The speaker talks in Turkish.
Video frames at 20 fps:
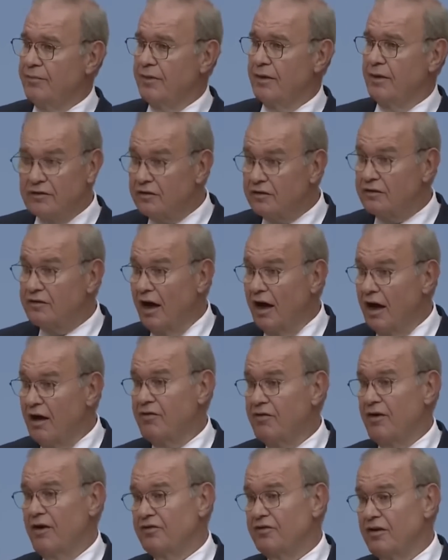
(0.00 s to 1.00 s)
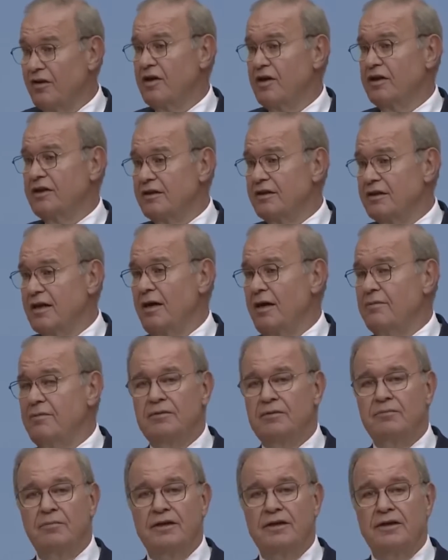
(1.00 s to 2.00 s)
Artık daha fazla vakit
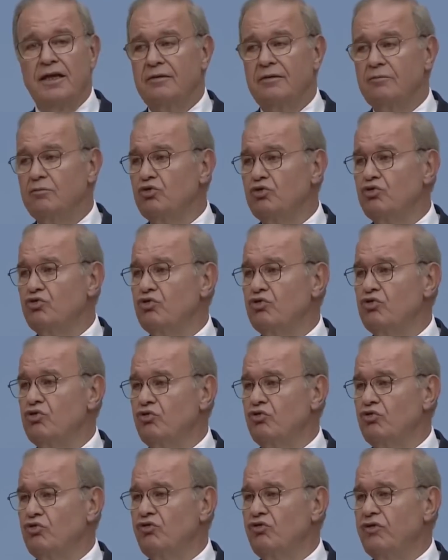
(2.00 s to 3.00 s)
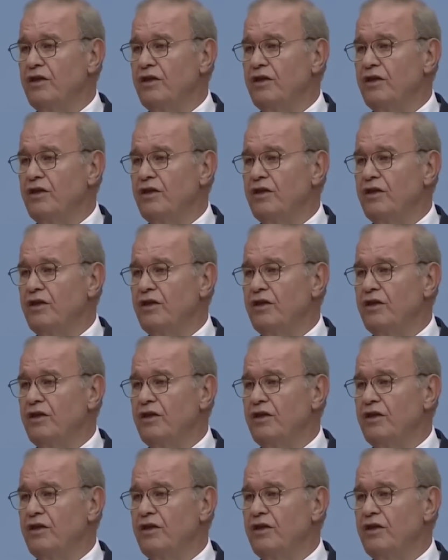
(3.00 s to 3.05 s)
kaybetmeden bu çürük